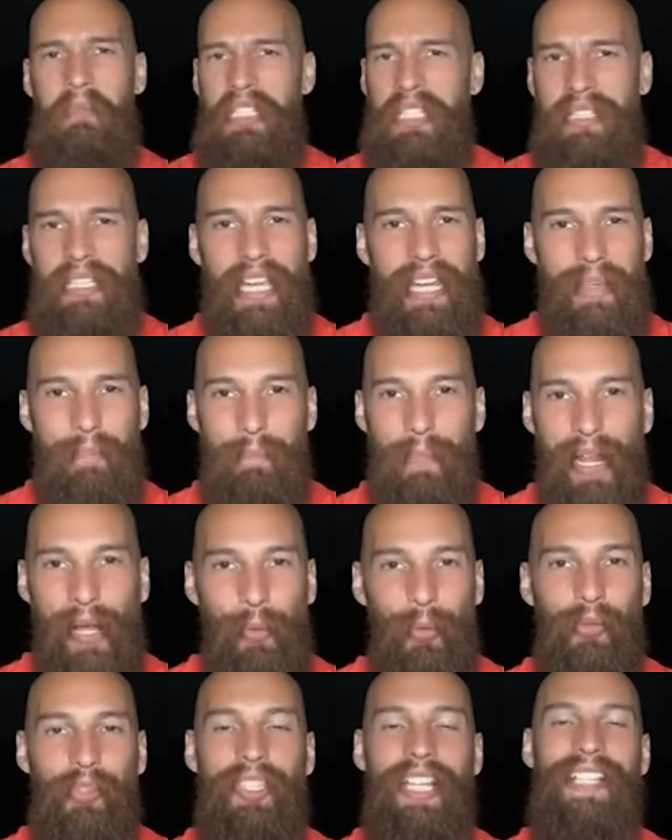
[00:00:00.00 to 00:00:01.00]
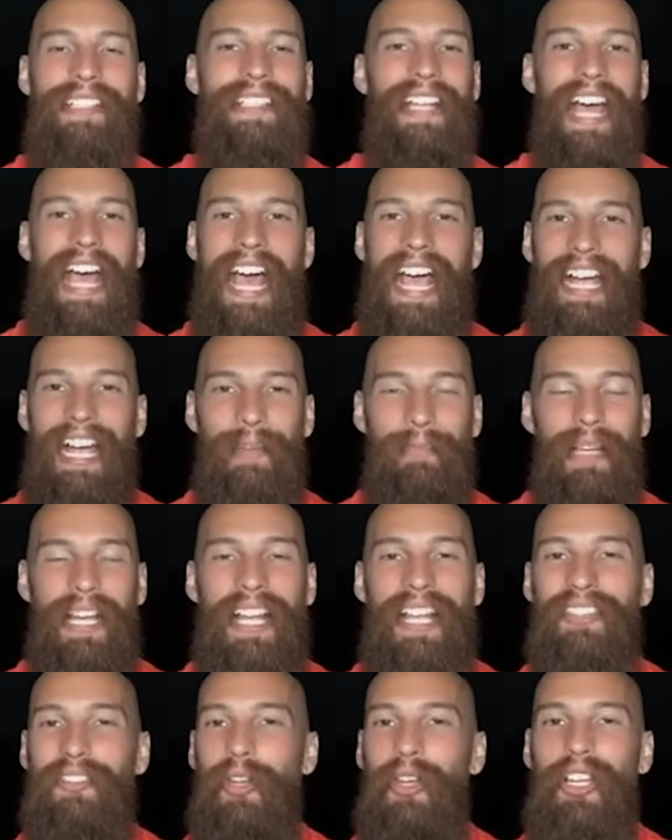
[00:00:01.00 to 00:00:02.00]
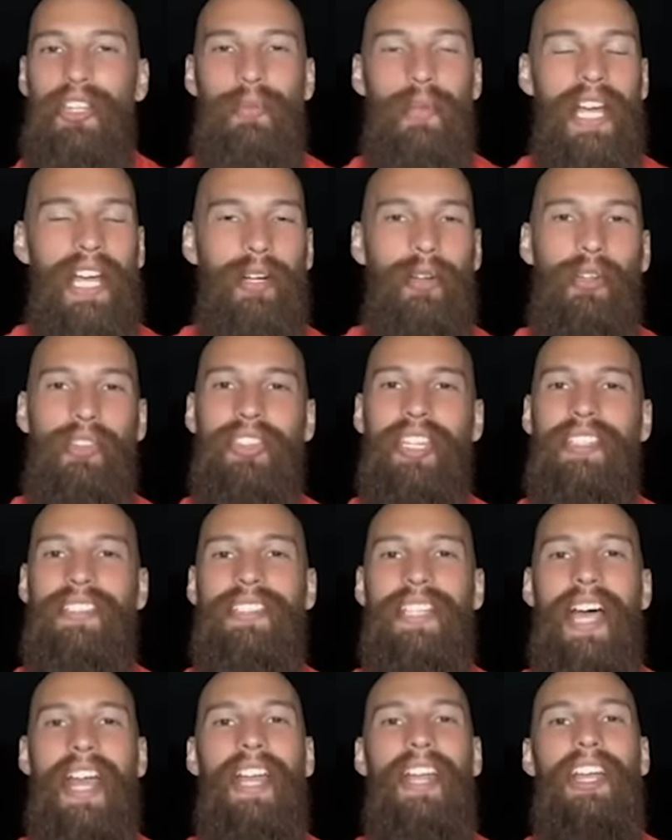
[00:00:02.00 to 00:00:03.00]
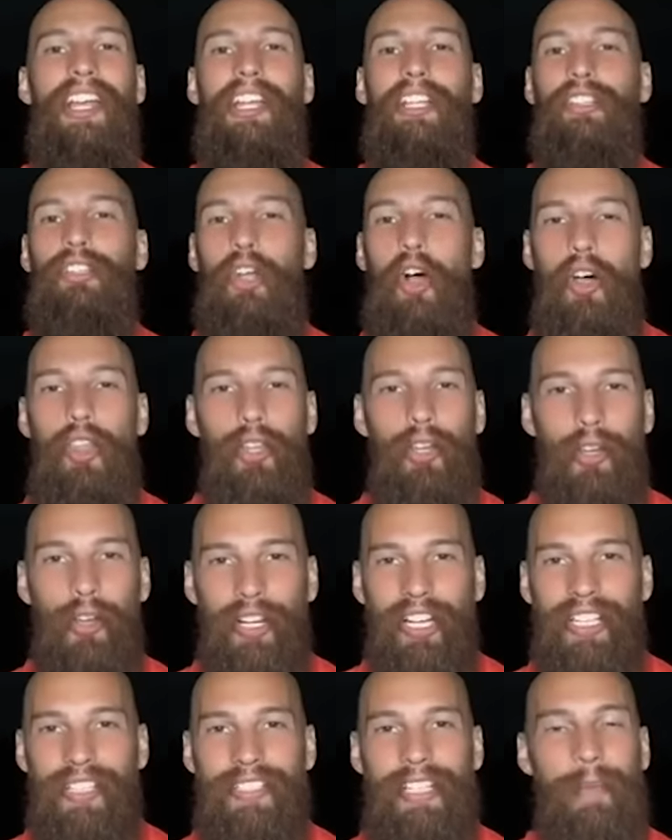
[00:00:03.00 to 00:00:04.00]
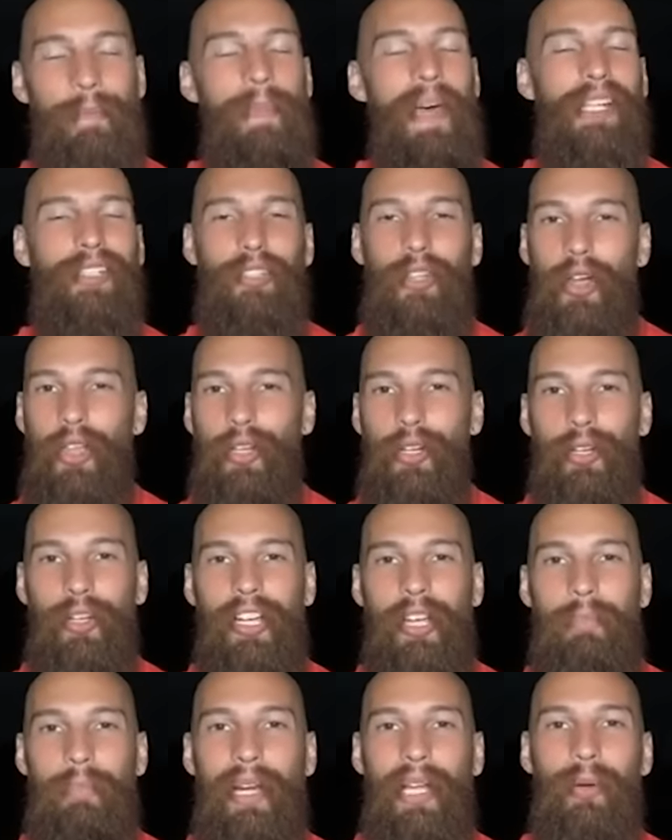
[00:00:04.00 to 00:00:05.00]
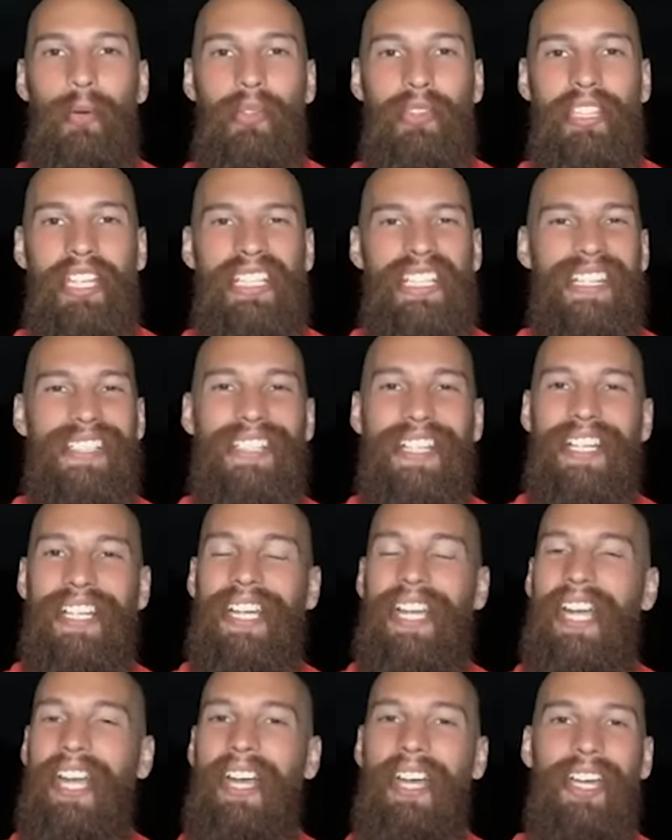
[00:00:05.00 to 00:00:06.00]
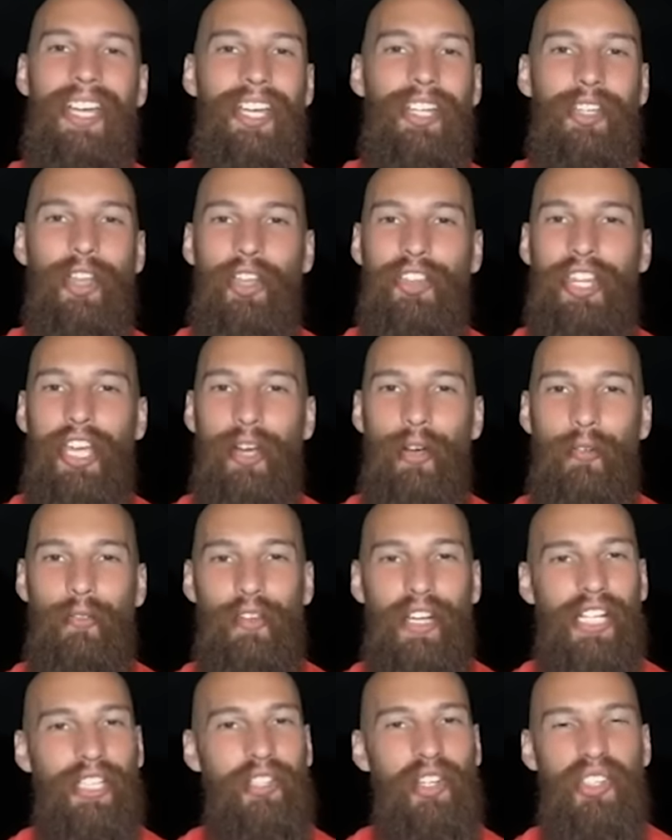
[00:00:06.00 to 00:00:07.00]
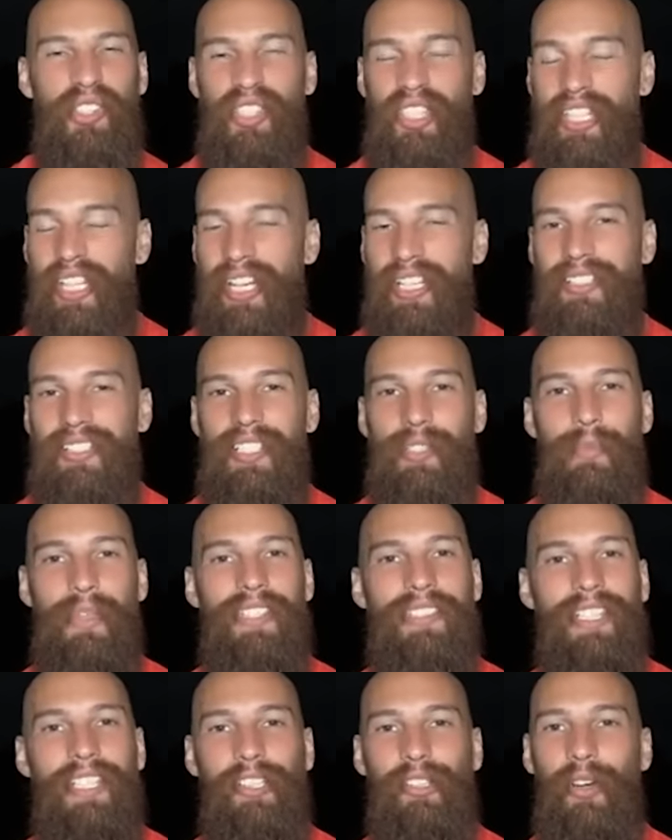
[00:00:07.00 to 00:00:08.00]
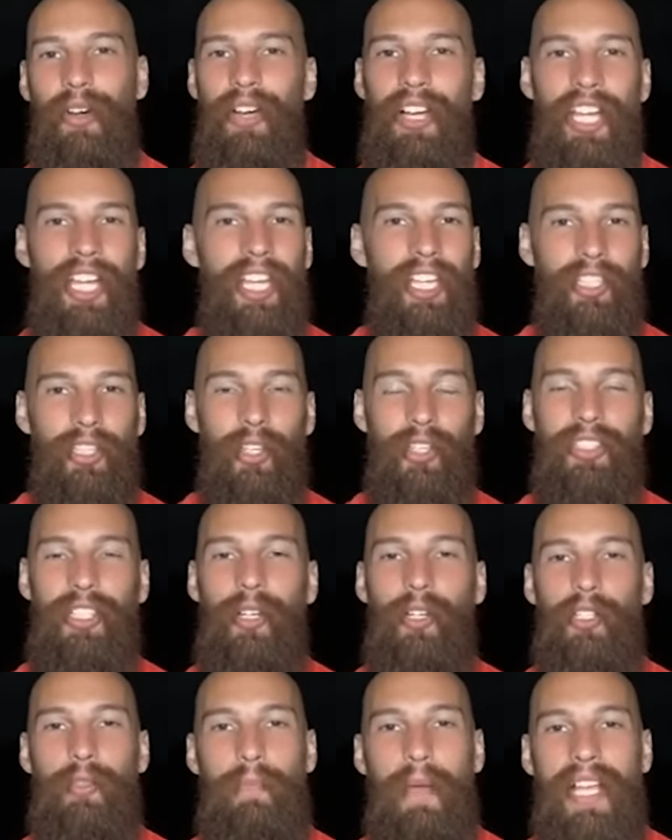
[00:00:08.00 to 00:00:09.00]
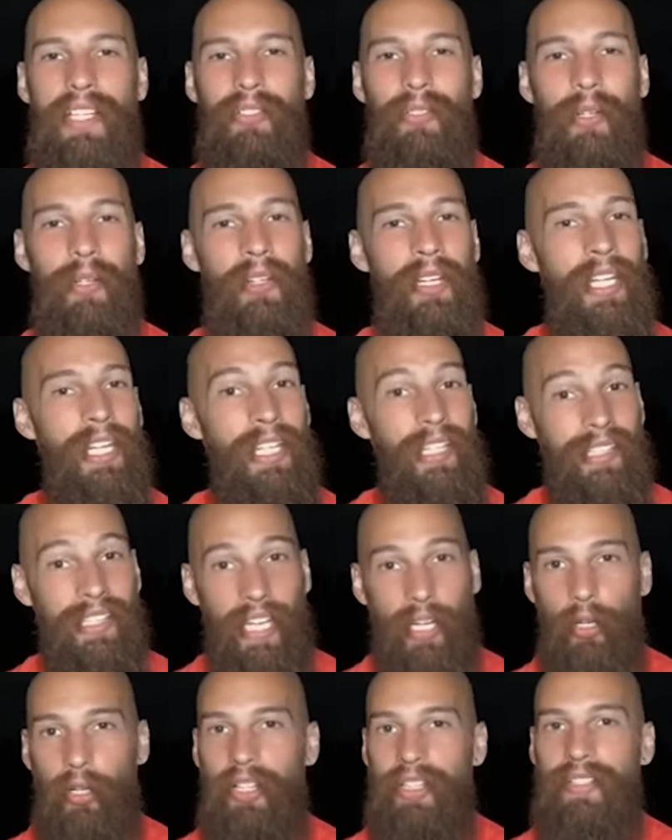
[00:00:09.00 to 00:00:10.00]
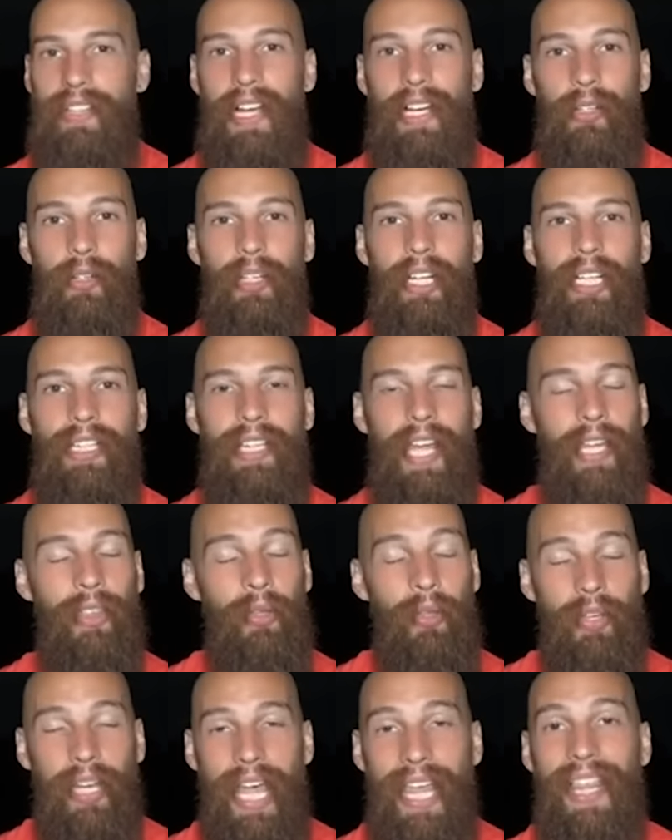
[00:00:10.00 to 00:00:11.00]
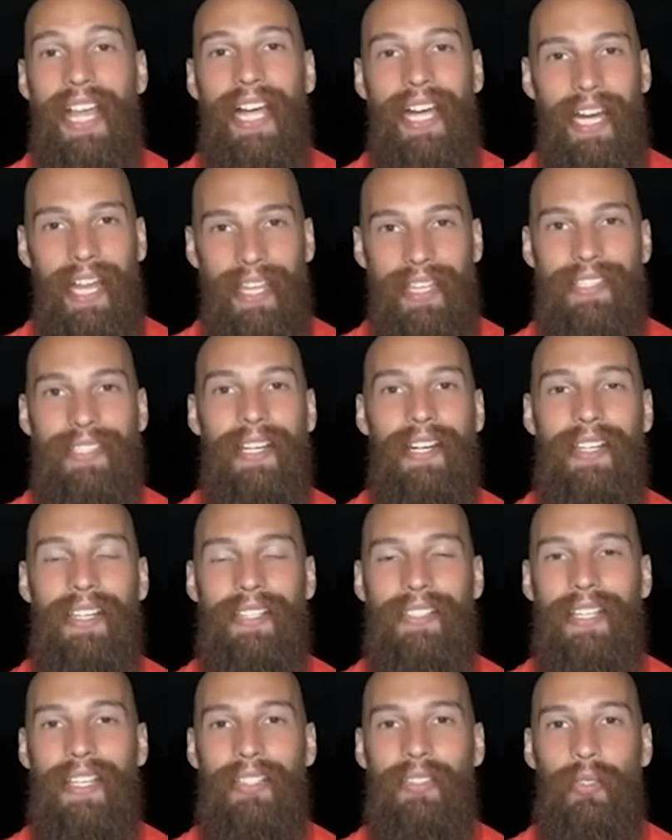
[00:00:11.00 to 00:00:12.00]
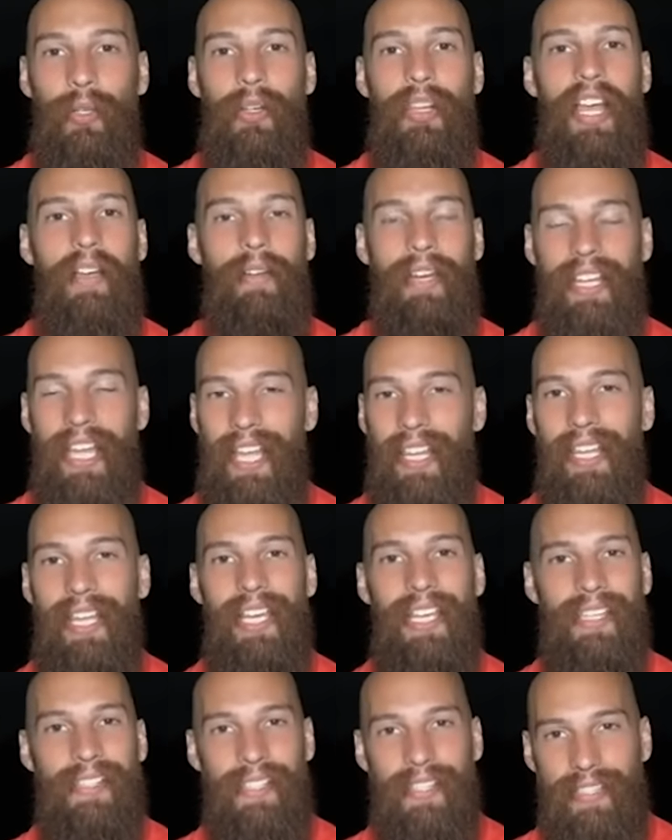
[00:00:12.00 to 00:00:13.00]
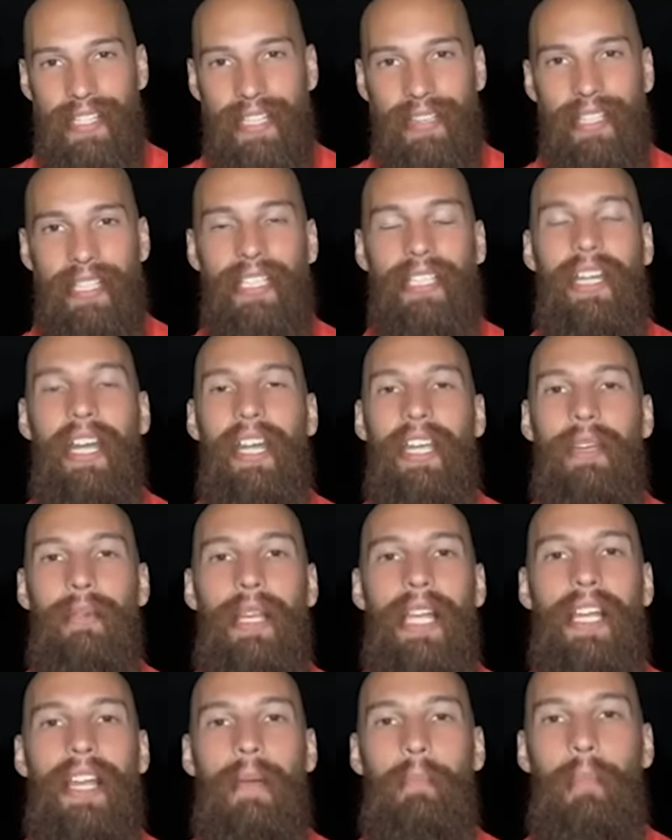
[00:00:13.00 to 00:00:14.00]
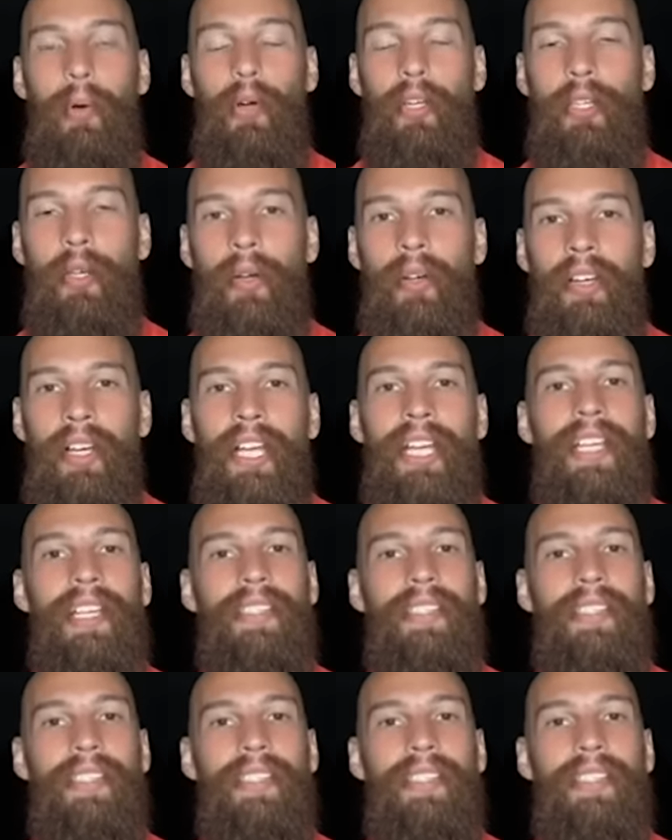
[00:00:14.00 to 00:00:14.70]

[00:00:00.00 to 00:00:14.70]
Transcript: Si tienen preguntas, háganmelas, yo les voy a contestar todo lo que sepa, todo lo que pregunten, ya saben que no tengo filtros, si quieren chismecito, yo se los paso y en lo que se van conectando, nada, agradecerles esto, la verdad, se siente increíble el apoyo,